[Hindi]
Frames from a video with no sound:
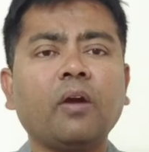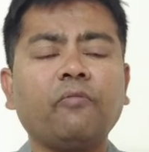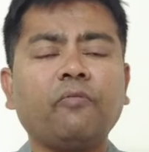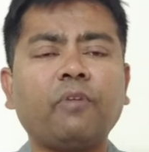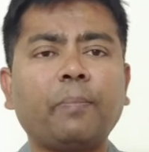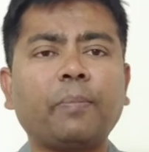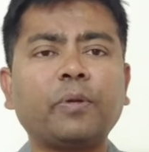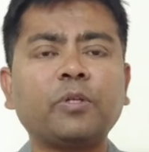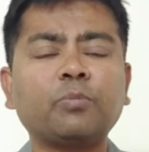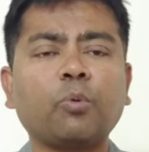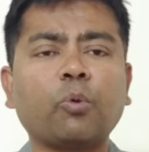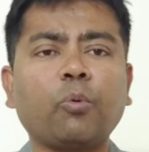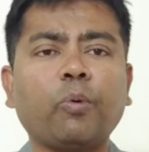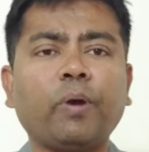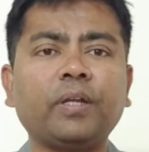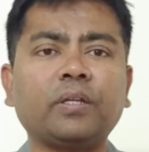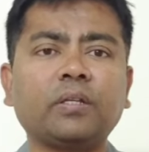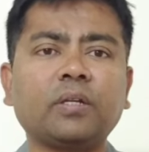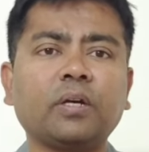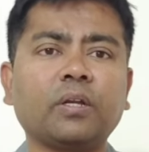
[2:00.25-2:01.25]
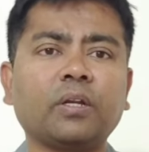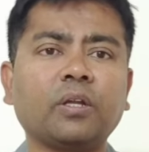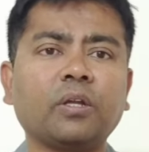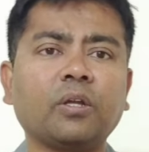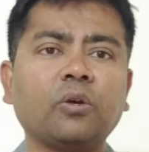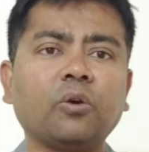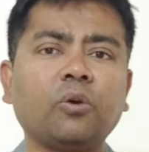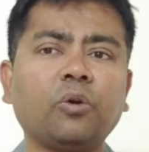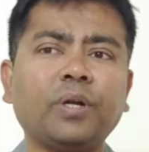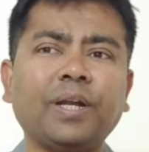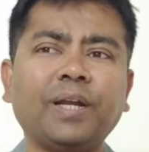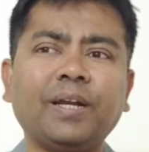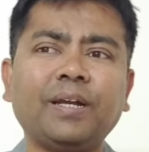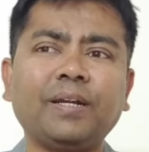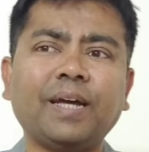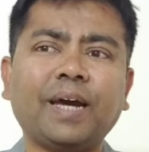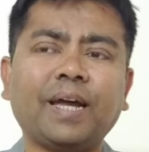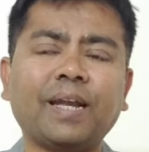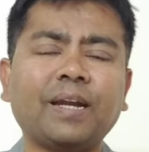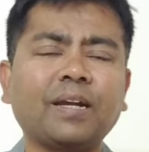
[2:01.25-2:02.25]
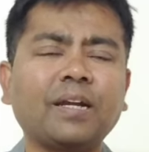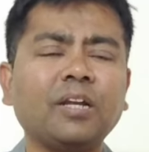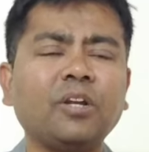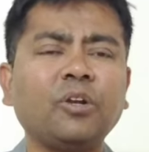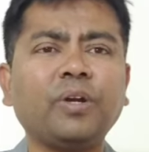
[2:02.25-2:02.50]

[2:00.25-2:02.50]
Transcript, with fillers: वेपन्स प्रोवाइड कर रहे हैं और डायरेक्टली